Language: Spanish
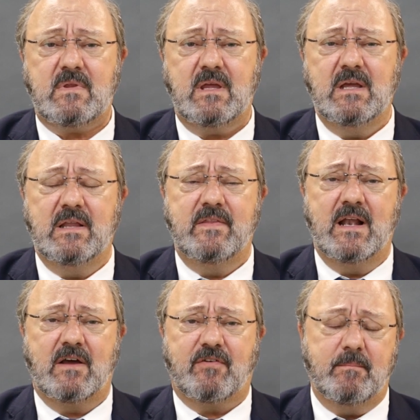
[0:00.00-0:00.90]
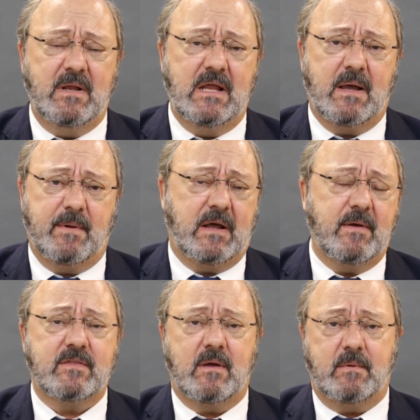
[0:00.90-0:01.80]
y de la familia
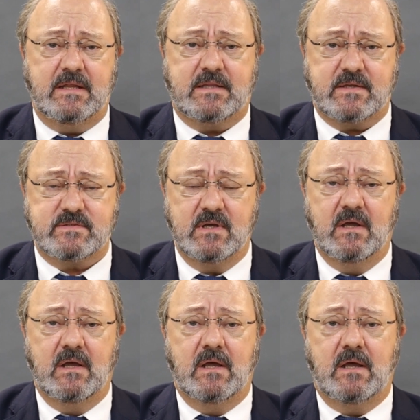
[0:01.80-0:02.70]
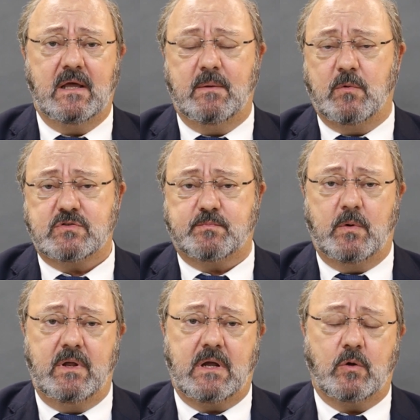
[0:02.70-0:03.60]
Benavides de Ablitas. Hemos
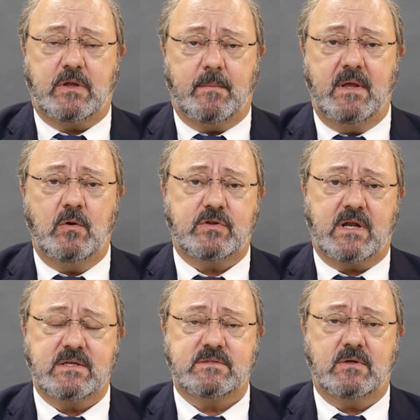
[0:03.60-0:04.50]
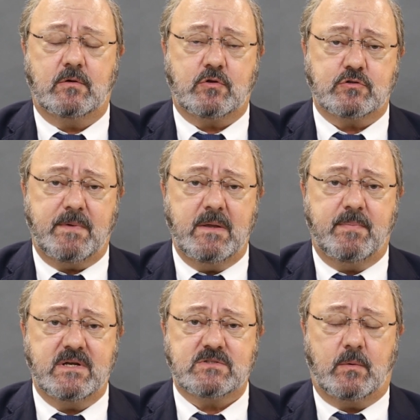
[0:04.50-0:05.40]
publicado también otras, otros
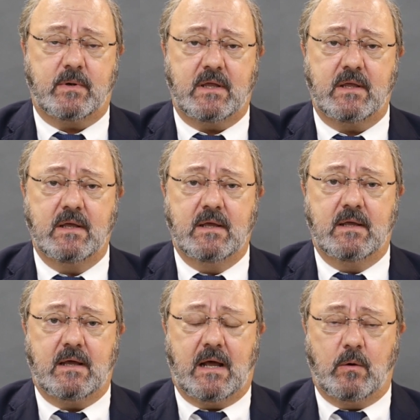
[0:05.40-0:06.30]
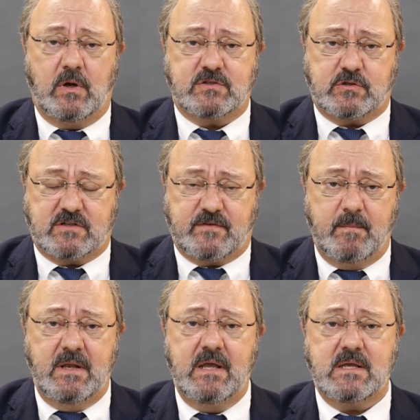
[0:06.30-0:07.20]
papers sobre algunas otras
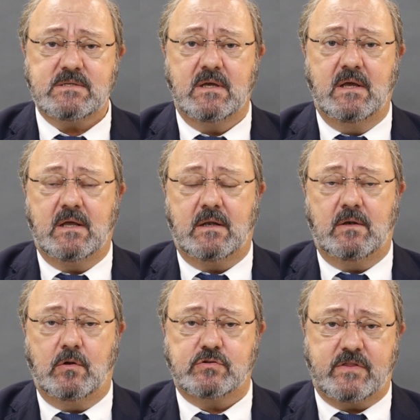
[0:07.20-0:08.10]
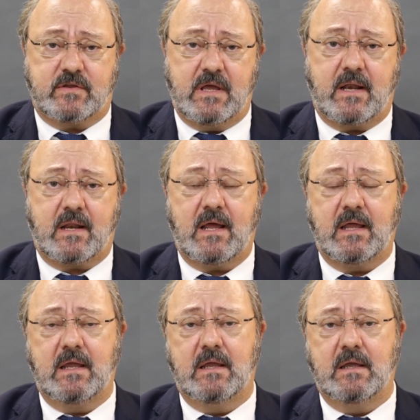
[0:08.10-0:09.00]
familias, los
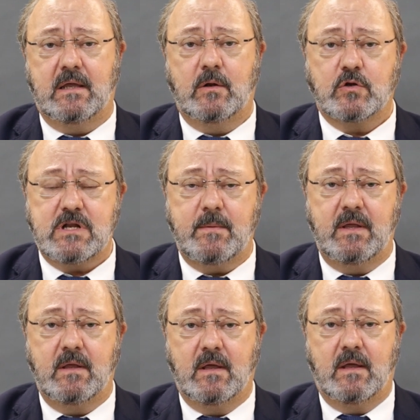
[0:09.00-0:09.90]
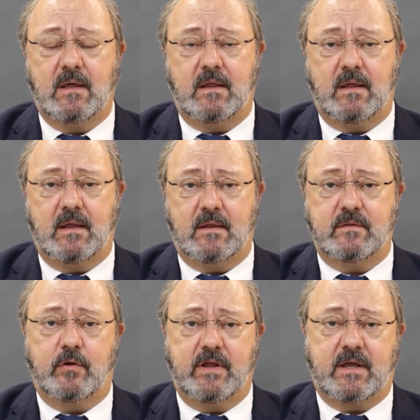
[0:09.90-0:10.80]
Ezquerra y, los Levi,
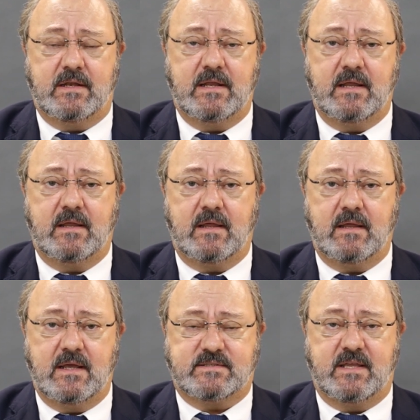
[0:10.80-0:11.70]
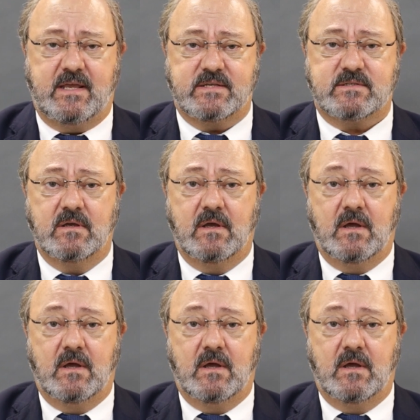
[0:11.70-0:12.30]
eh, de origen eh, estellés.